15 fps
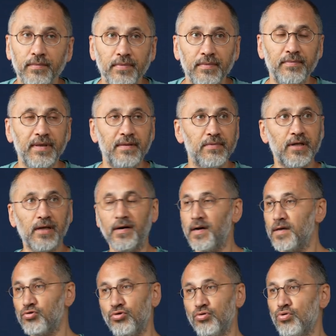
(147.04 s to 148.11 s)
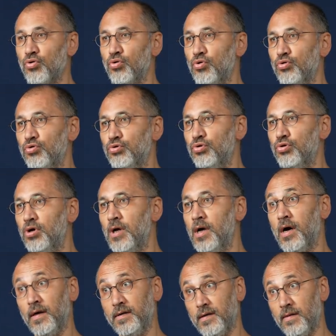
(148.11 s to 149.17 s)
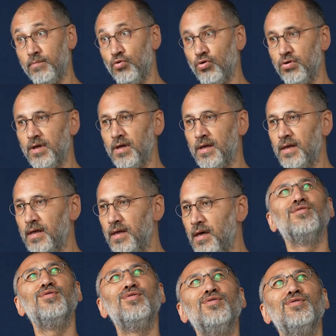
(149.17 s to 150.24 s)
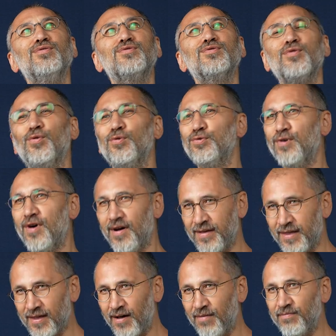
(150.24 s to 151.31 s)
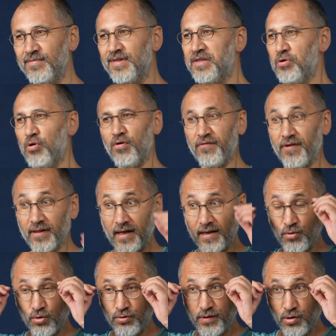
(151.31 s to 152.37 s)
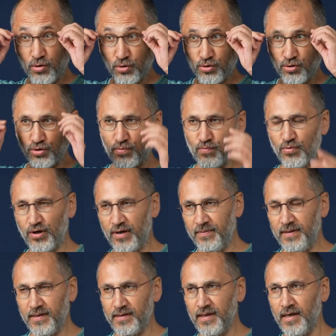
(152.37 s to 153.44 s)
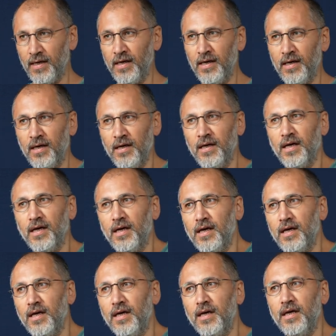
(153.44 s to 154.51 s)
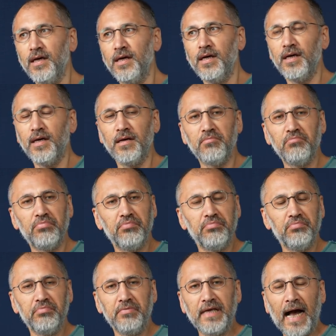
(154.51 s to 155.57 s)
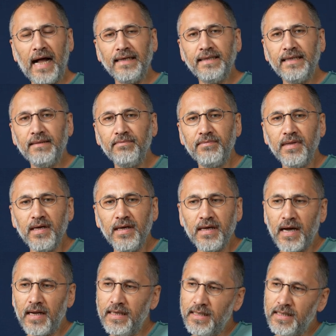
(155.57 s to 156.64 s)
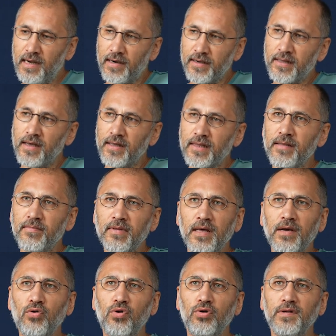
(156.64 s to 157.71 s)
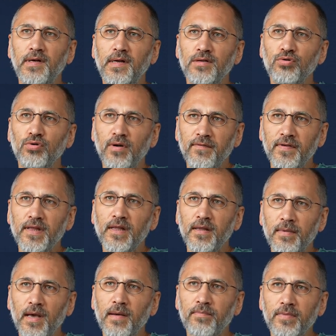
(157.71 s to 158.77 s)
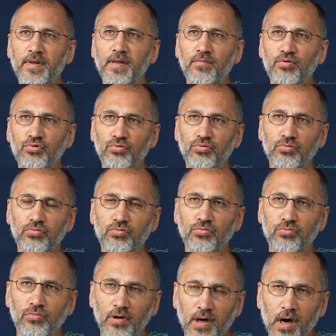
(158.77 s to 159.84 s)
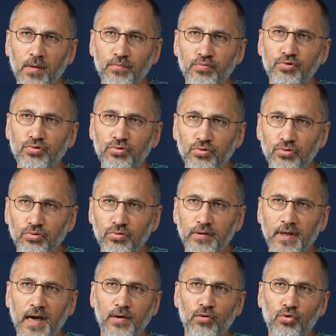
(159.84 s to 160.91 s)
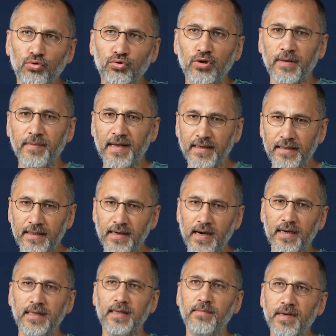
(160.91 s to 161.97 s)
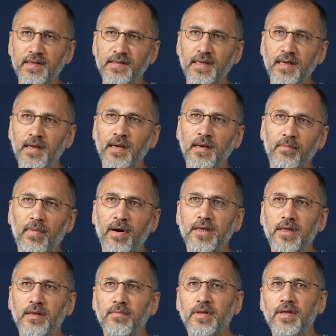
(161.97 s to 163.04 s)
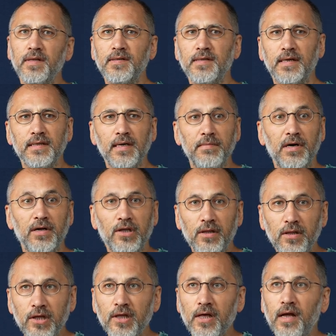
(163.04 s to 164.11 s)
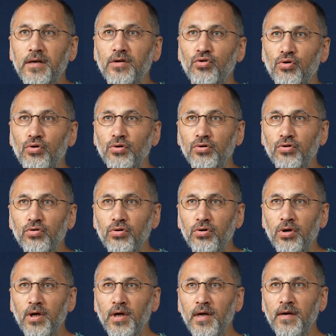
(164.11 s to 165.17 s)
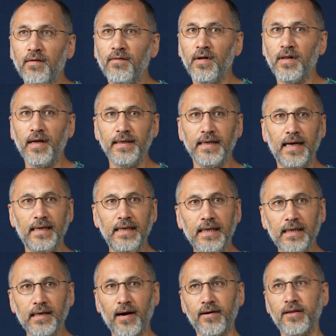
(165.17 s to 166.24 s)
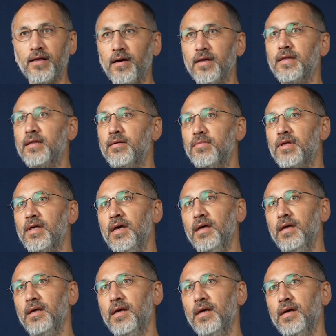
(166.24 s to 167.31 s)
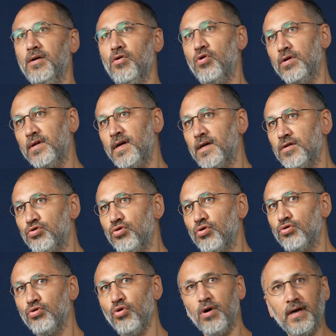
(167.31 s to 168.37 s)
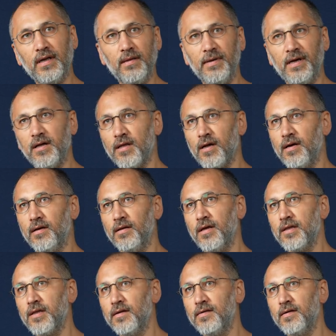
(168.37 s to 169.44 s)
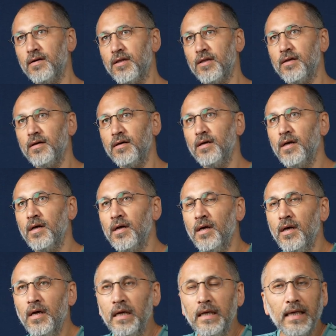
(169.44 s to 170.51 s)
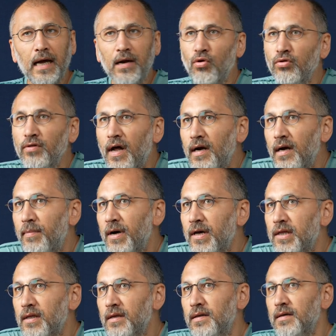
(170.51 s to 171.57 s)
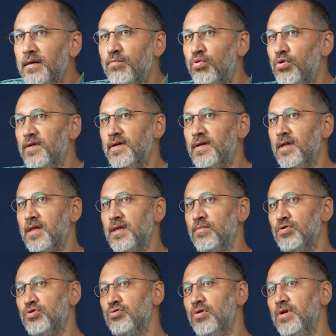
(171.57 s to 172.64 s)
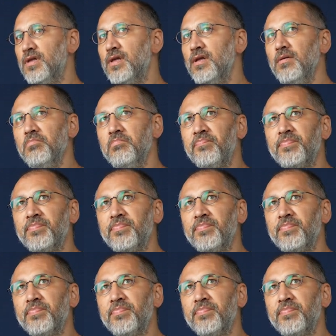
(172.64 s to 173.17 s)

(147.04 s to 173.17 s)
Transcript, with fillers: e, bilim jenerasyonu çok okudu hatta bir önceki gününün solduğu akşam işte o falan onları okuyordum böyle bir. E, geldiğimde yani ilk karşılaştığım şey koordinasyon afişleme yapmıştı. Bütün kampüsü yani olduğu gibi yani girer girmez başlamıştı zaten bir açılış şenliği oldu falan. Yani ilk karşılaştığım şey e, koordinasyonda. O arada birkaç arkadaşla tanıştık. Yani onlarla başladı politikleşme süreci.